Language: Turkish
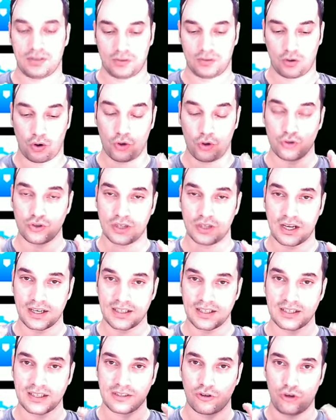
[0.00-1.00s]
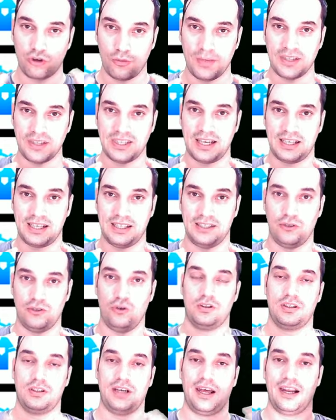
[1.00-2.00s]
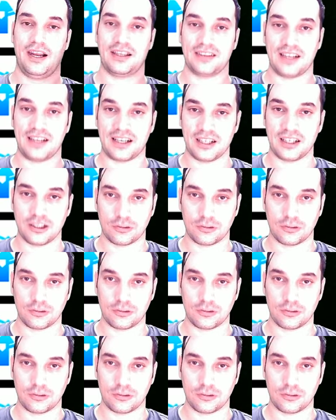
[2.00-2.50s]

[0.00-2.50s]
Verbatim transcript: oyuncularınız küme şeklinde olur. Kanatlarınız